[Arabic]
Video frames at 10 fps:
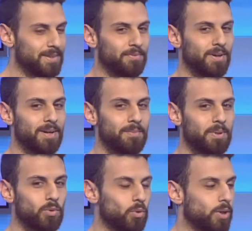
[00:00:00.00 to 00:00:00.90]

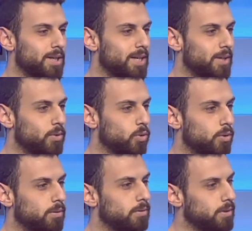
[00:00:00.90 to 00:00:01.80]
فبيكونوا هن
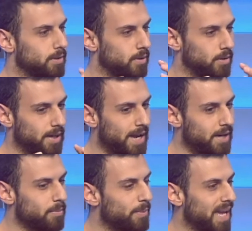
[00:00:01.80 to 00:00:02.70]
انه
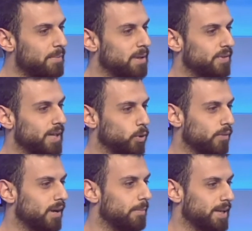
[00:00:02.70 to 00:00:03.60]
هاري ما بيامن فيه انه
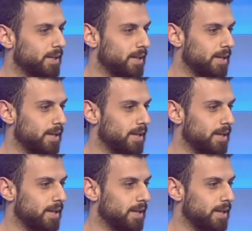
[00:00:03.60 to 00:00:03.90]
رفقه بين